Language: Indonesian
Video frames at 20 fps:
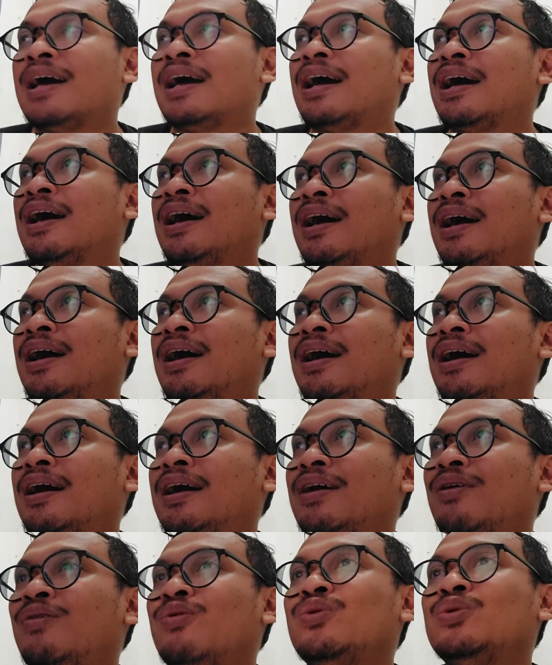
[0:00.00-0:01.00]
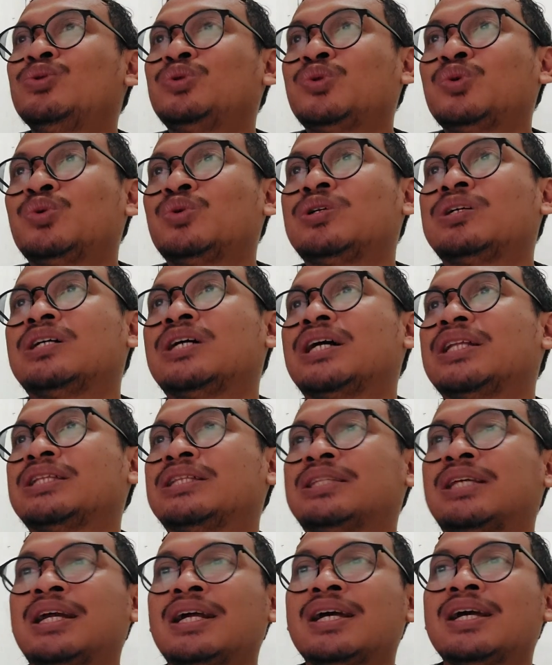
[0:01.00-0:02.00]
Uh, untuk
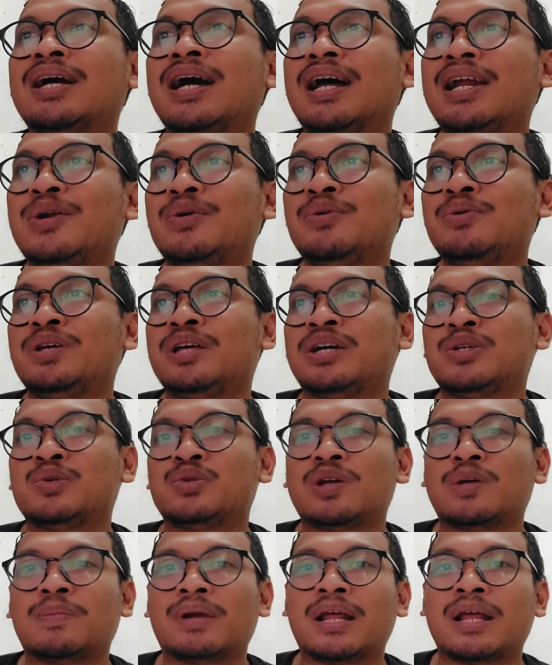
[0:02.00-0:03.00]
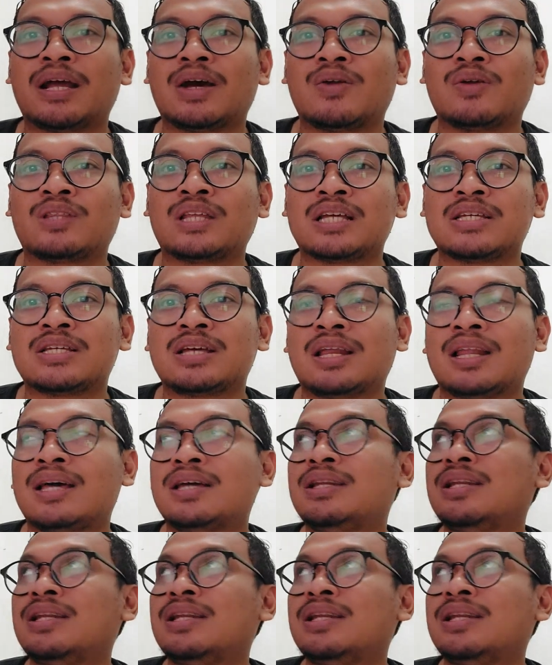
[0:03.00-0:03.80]
Trengganu yang sudah meraih kalau tak salah